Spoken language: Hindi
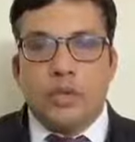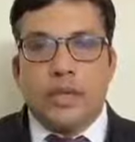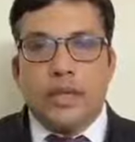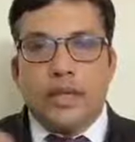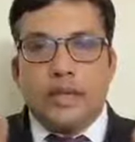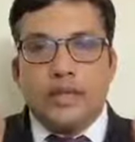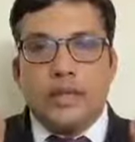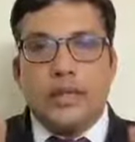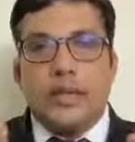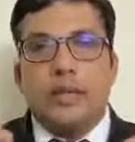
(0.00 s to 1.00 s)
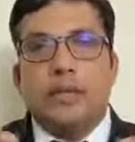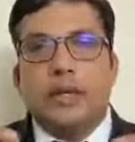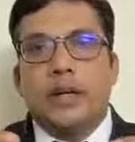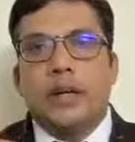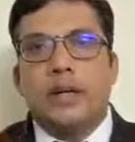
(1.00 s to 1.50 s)
जो कि कैंसर
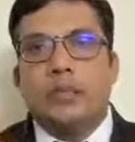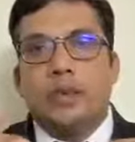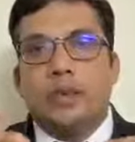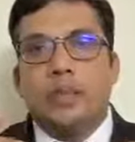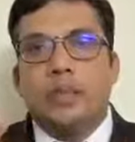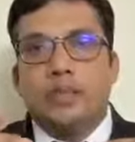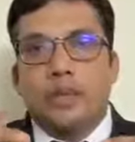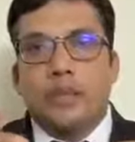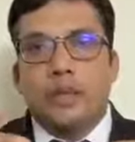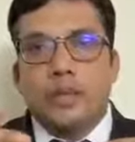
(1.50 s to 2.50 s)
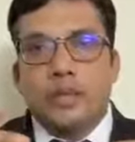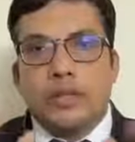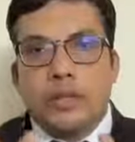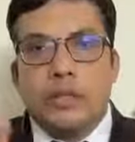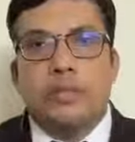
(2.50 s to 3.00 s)
ट्रीटमेंट का एक बहुत ही प्रमुख
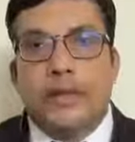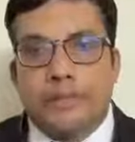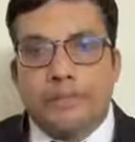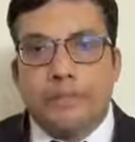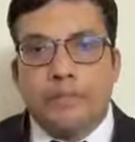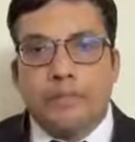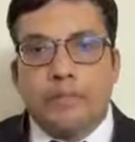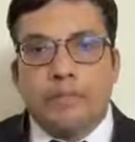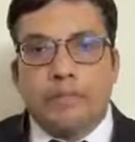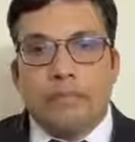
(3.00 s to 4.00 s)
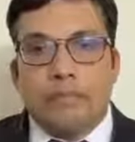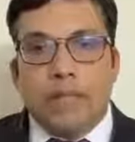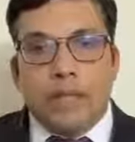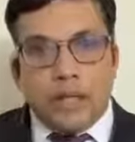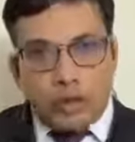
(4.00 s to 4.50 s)
स्तंभ है
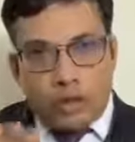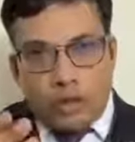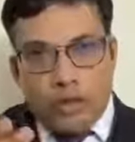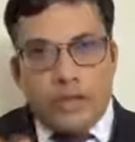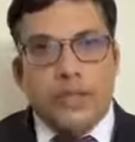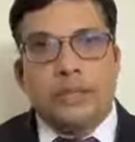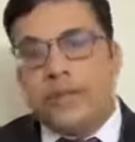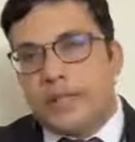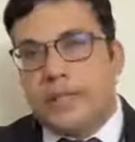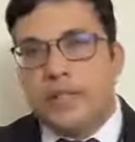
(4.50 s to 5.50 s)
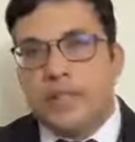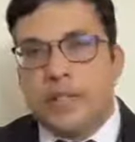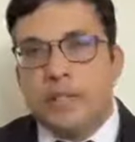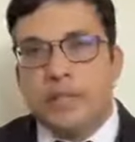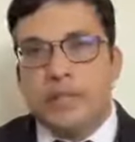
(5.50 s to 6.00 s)
टॉक के बीच में डिस्कशन
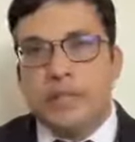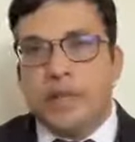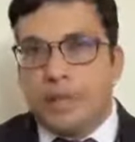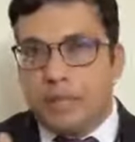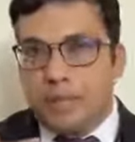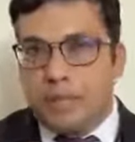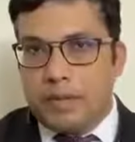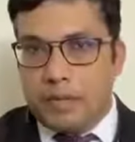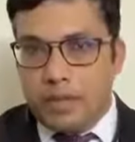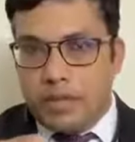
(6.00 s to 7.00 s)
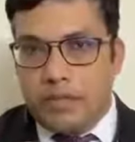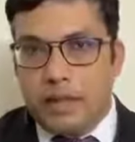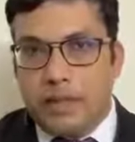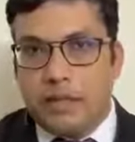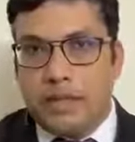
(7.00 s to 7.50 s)
के बीच में अगर आपके मन में कोई
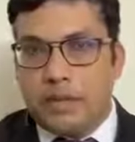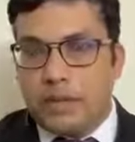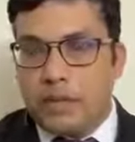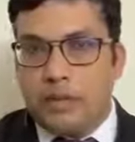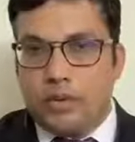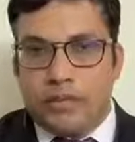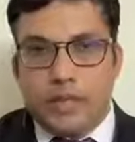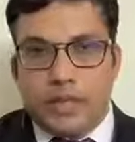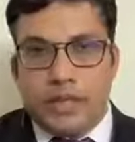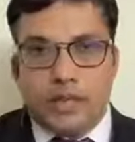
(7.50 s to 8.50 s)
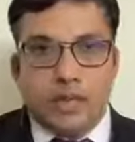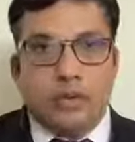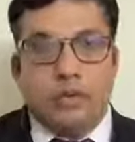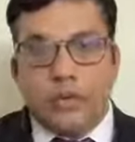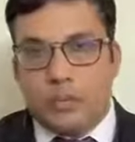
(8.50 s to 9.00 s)
सवाल आता है यू कैन ऑलवेज राइट इन द
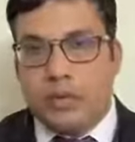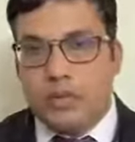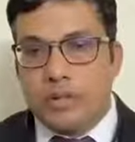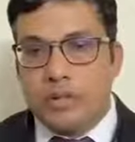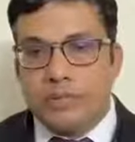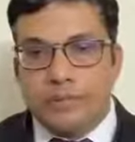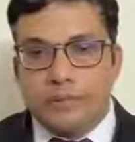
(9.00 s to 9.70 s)
कॉमेंट बॉक्स